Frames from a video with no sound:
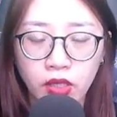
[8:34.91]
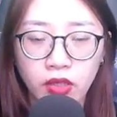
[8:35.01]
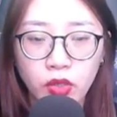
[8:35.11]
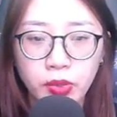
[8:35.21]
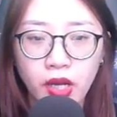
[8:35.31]

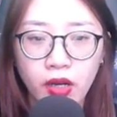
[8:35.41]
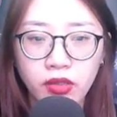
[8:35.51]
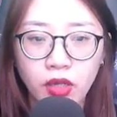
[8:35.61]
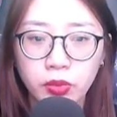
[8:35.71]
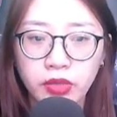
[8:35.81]
Lúc đó
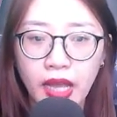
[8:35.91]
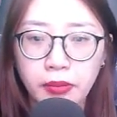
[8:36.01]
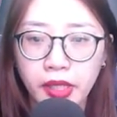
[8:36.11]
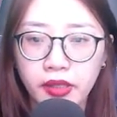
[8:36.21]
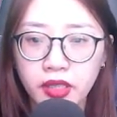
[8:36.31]
ông ta
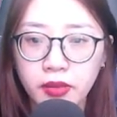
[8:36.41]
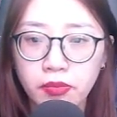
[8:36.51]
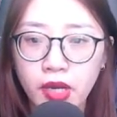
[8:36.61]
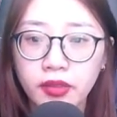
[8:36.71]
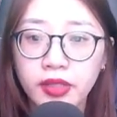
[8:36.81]
bị cướp
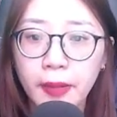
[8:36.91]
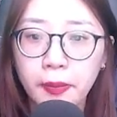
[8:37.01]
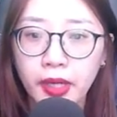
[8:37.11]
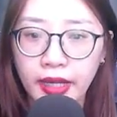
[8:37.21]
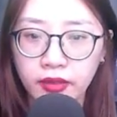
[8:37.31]
mất
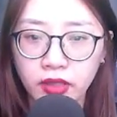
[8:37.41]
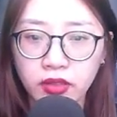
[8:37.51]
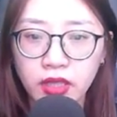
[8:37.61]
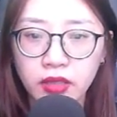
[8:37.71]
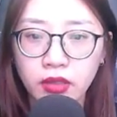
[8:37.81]
5.000 tử
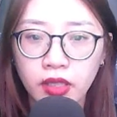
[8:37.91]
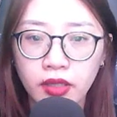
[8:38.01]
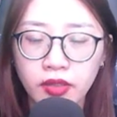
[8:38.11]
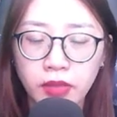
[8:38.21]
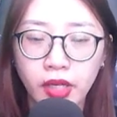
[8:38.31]
tinh
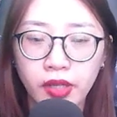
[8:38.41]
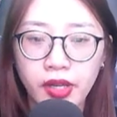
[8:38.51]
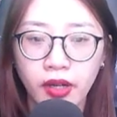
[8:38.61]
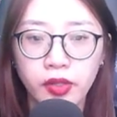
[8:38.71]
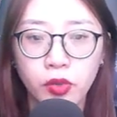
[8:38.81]
nên bây
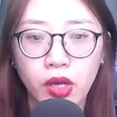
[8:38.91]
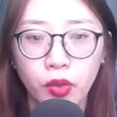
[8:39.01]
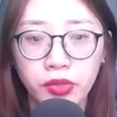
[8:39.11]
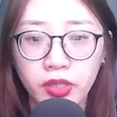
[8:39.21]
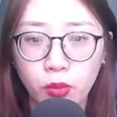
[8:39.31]
giờ yêu
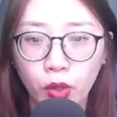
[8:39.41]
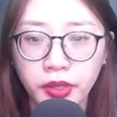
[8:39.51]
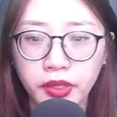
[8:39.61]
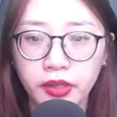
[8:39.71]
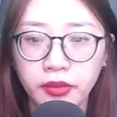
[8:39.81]
cầu được bồi
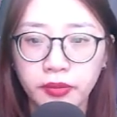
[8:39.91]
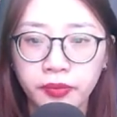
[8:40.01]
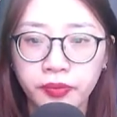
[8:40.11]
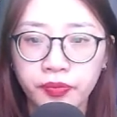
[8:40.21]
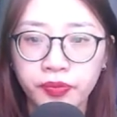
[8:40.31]
thường.
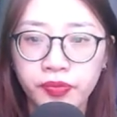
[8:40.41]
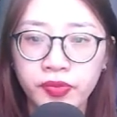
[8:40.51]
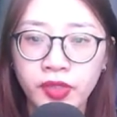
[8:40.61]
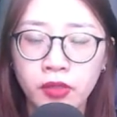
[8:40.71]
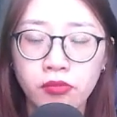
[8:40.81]

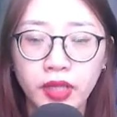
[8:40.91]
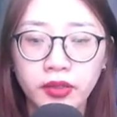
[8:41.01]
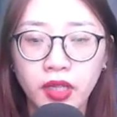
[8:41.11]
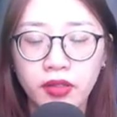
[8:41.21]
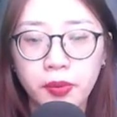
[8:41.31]
Mà
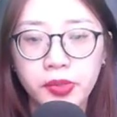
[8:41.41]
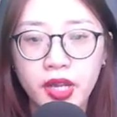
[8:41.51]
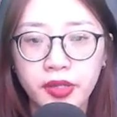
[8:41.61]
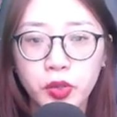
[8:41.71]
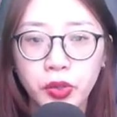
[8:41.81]
tầng lớp
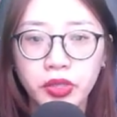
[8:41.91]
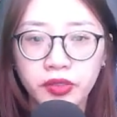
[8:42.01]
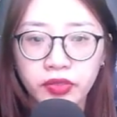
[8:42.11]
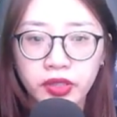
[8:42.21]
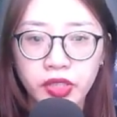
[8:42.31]
trên của đường
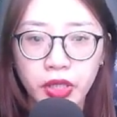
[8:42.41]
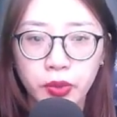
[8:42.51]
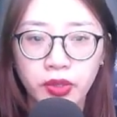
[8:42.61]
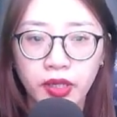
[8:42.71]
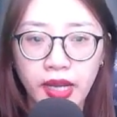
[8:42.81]
Vương Triều
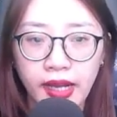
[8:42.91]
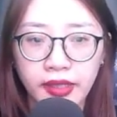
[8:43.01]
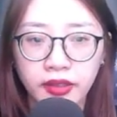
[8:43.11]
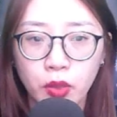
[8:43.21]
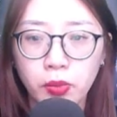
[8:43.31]
lại
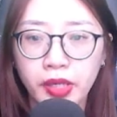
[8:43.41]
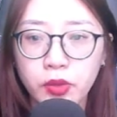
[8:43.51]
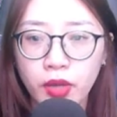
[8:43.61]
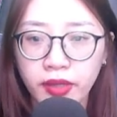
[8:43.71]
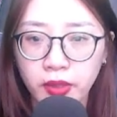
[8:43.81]
không mấy
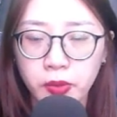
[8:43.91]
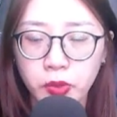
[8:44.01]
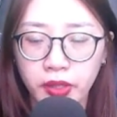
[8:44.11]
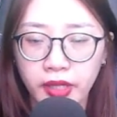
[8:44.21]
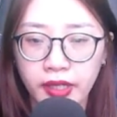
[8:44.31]
quan tâm
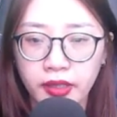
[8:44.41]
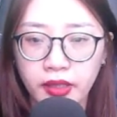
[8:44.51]
chuyện này.